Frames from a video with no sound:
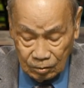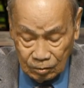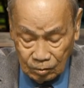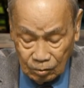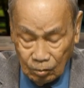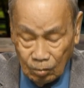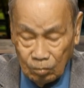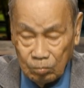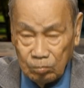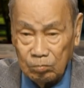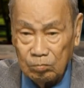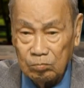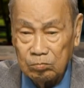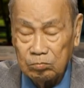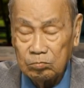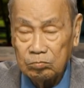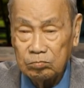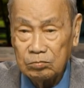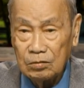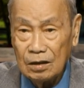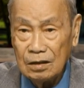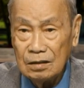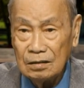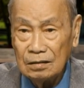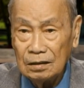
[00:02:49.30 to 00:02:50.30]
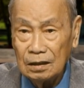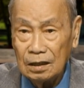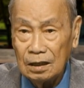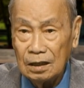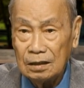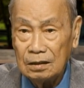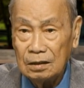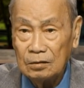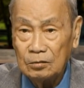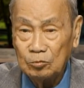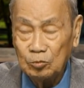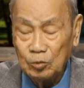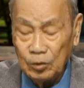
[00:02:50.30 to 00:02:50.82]
cùng đứng
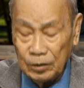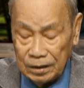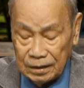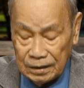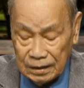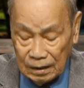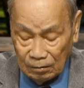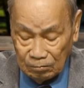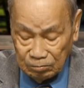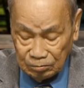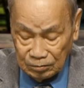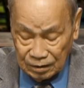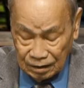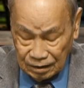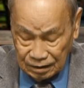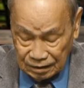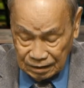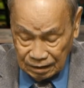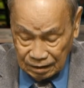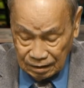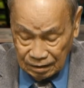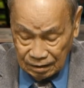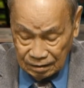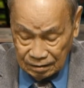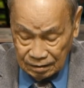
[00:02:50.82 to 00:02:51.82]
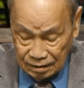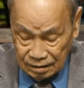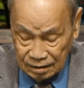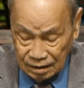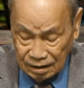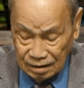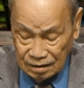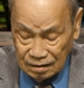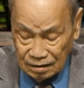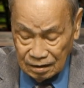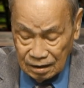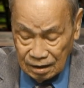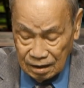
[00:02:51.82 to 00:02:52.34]
lên huy động nhân dân
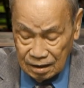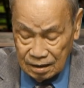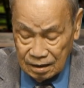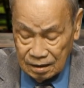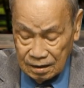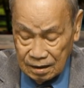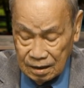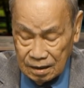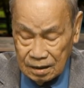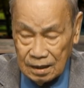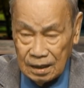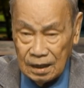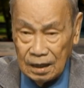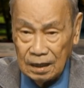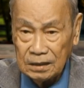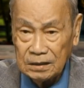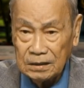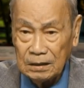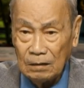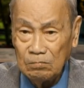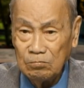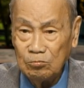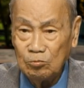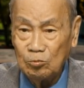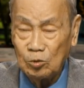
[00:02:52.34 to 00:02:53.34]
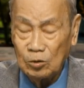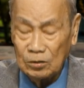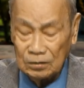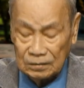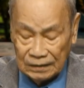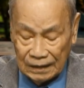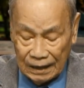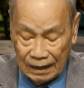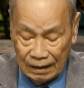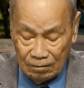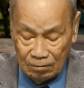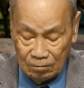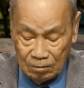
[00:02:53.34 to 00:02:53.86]
đứng lên để chống quân
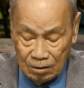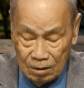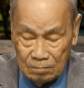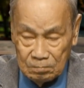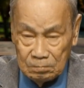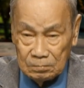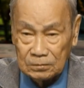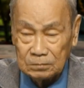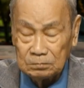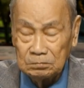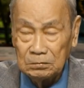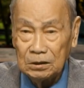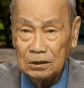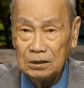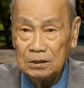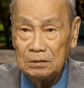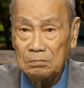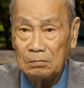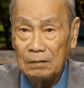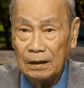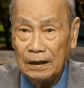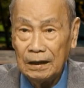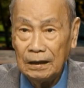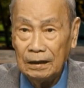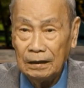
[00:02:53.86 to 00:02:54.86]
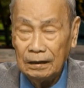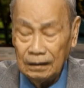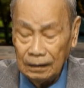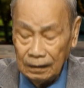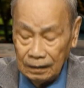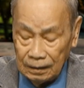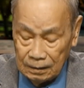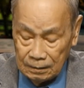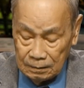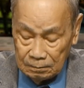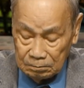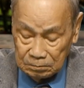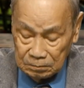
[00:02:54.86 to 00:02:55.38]
Tàu
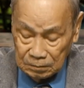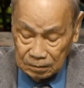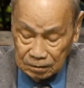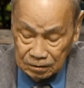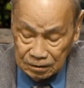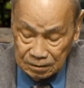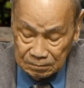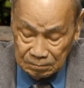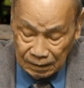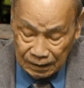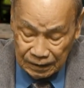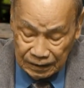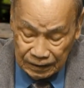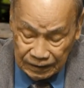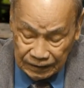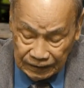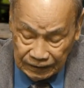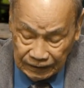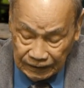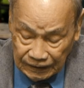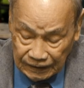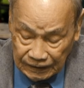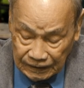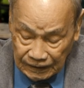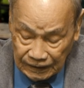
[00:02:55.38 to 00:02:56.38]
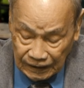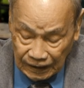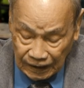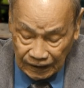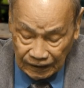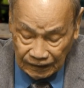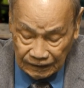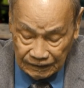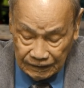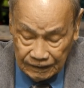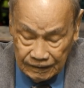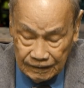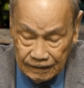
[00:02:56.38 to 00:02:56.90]
mười mấy
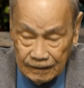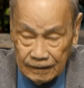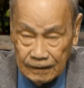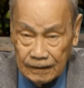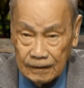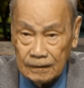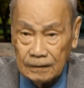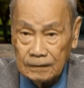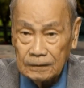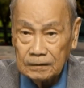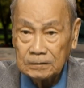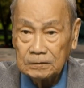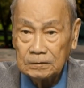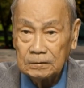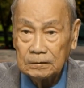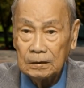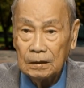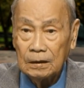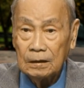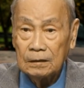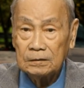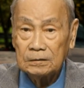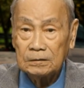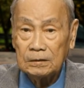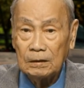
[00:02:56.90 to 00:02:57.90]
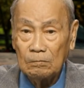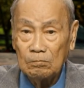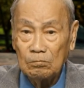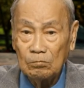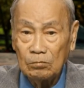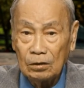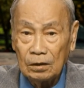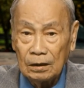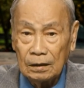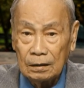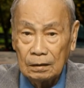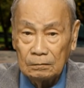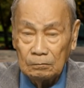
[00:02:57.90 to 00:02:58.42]
lần trong
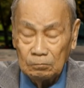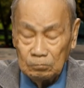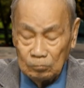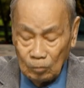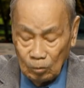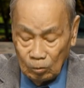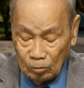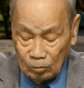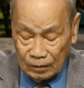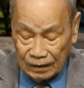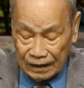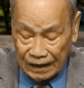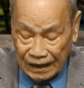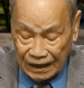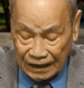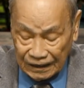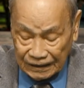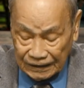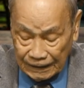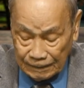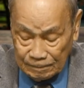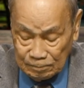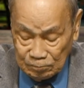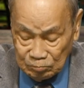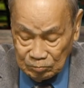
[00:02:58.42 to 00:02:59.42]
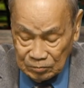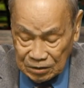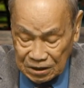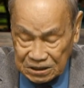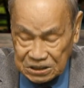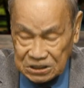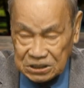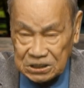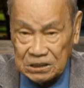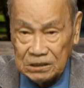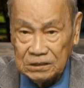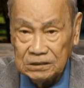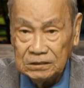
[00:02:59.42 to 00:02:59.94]
1000 năm
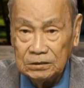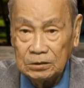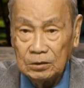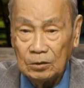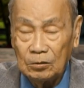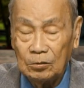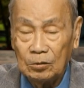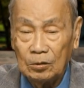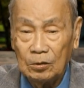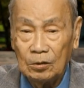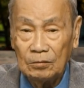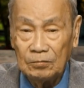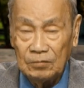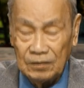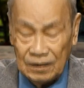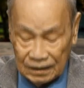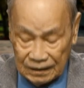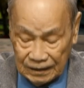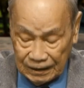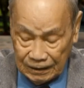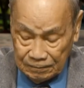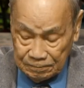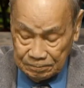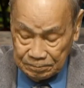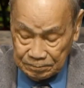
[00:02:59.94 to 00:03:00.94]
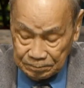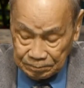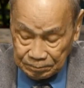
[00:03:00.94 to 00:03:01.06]
lịch sử của Việt Nam,